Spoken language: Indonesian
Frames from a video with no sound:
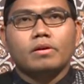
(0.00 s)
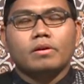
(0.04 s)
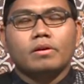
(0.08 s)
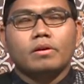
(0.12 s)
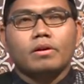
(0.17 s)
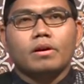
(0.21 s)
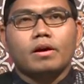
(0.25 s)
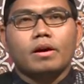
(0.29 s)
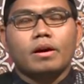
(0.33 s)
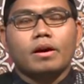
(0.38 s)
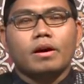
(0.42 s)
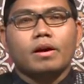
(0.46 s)

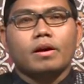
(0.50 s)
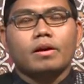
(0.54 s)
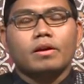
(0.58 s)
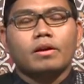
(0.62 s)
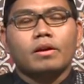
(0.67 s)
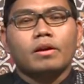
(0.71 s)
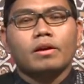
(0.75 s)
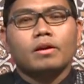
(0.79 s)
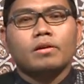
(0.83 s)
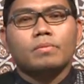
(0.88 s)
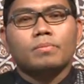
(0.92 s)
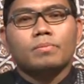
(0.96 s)

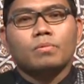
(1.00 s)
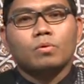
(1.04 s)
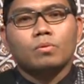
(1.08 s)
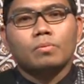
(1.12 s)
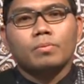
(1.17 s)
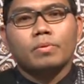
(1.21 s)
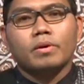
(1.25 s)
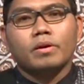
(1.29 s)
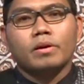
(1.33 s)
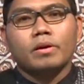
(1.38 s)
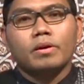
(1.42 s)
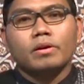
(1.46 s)
akhlak
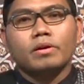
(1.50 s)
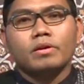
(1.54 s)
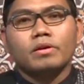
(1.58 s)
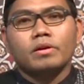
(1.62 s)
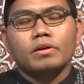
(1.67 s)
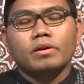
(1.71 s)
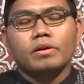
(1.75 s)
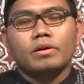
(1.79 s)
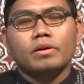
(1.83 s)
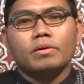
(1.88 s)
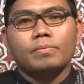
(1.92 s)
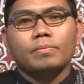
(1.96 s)
merupakan
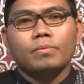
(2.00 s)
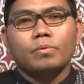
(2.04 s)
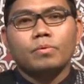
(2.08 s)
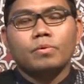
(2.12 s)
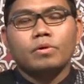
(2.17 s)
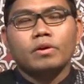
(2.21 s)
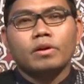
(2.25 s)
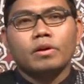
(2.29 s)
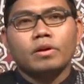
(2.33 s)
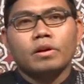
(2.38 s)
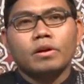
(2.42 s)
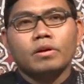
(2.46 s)
ilmu
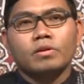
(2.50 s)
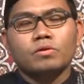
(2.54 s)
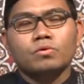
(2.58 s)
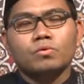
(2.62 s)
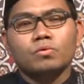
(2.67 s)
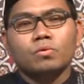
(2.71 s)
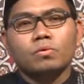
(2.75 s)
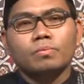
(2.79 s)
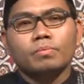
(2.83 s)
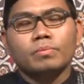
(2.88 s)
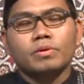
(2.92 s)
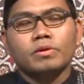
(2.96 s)
yang
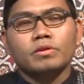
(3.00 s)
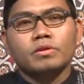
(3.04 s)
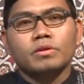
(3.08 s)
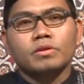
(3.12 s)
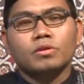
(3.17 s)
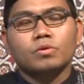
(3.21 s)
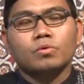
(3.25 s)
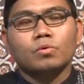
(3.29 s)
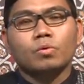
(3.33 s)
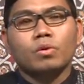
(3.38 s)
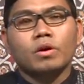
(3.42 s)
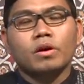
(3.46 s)
langsung
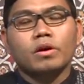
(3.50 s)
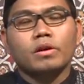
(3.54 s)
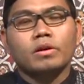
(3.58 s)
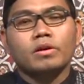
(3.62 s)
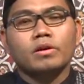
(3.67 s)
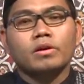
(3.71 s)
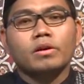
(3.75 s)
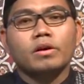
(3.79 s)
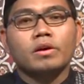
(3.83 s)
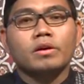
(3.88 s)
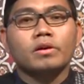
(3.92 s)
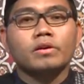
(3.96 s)
bersentuhan
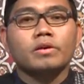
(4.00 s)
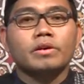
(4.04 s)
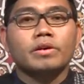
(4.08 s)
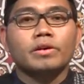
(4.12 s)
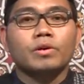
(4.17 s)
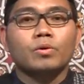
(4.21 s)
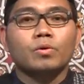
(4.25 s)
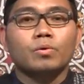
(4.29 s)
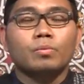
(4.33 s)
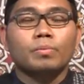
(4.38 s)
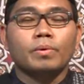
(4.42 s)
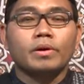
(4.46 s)
dengan
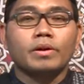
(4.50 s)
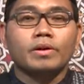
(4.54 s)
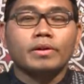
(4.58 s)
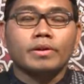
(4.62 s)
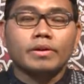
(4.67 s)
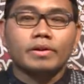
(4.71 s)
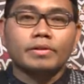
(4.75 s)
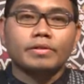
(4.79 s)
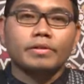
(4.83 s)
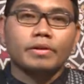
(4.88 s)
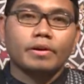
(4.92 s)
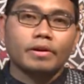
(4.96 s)
kehidupan
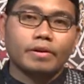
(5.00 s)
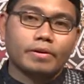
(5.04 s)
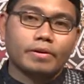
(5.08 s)
kita